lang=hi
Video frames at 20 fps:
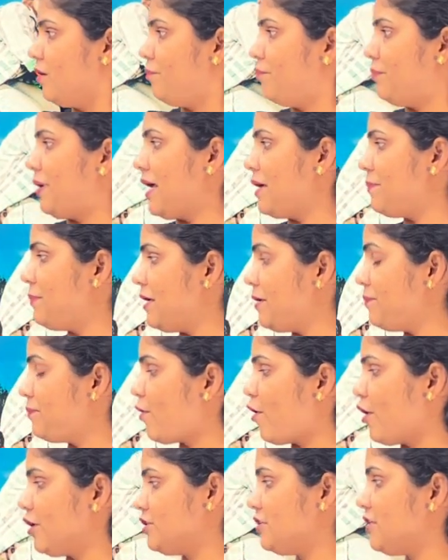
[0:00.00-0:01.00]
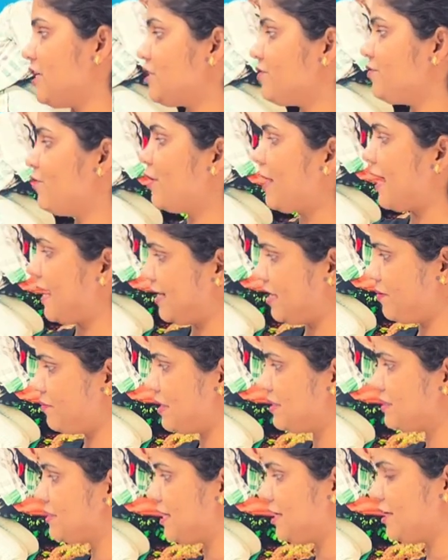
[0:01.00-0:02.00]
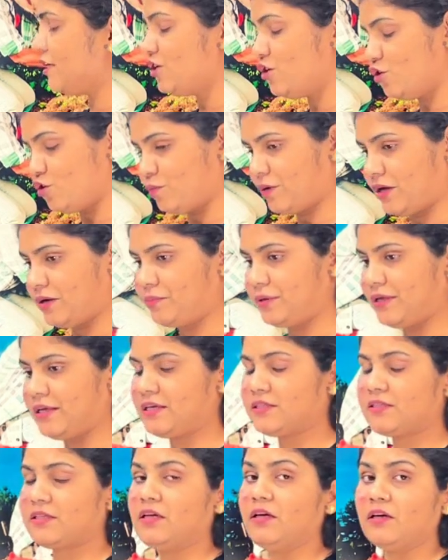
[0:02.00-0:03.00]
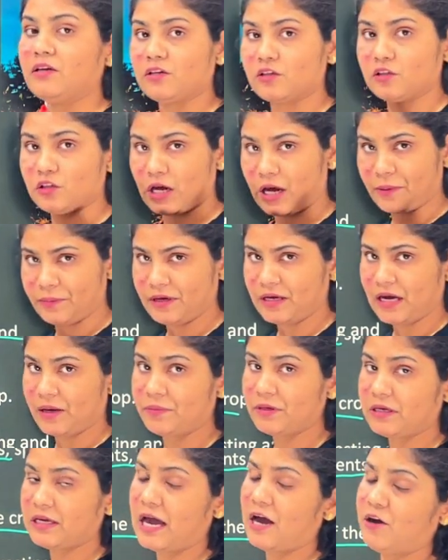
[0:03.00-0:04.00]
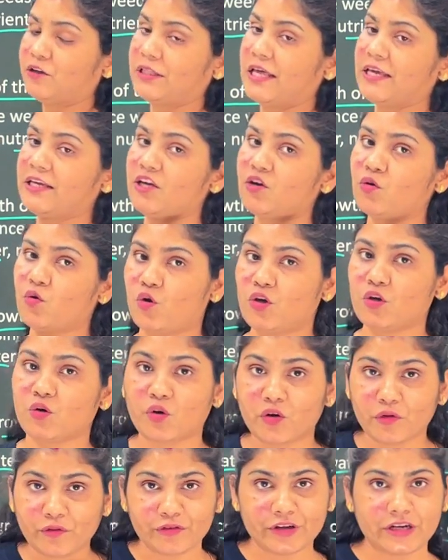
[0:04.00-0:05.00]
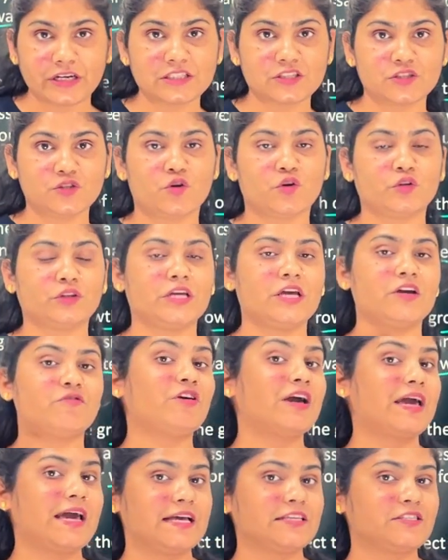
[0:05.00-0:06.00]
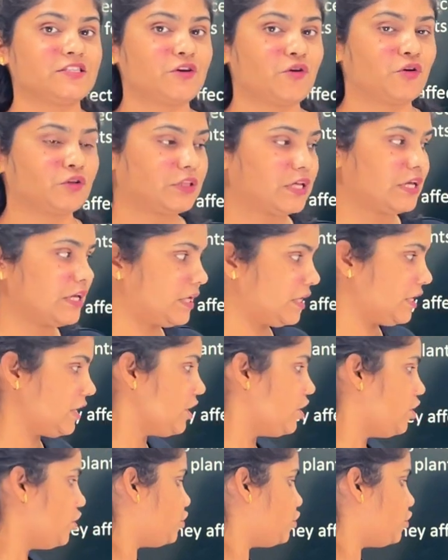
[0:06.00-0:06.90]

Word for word: मे बी पॉइजनस फॉर एनिमल्स एंड ह्यूमन बींग्स कभी कभी क्या होता है कि कोई कोई वीड्स जो होते हैं वो ऐसे होते हैं